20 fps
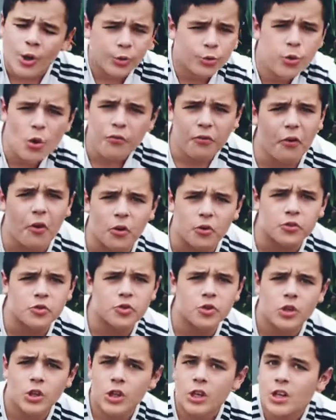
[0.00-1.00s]
de
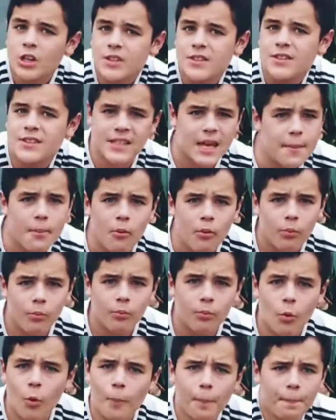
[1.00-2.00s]
France. C'est bon
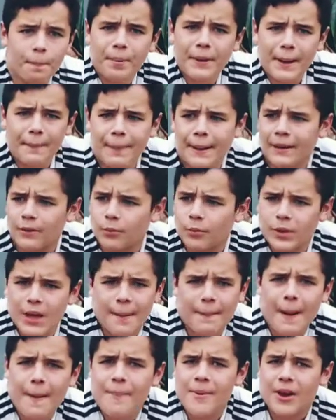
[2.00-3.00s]
Au pire prénom. Il
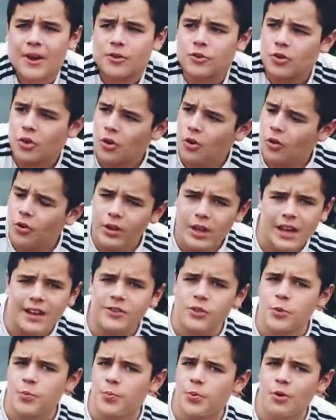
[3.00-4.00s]
a pas pire. Genre, euh, y
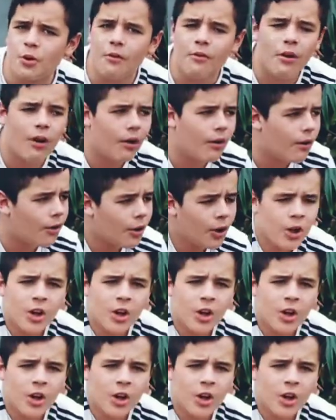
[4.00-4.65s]
tu peux avoir euh,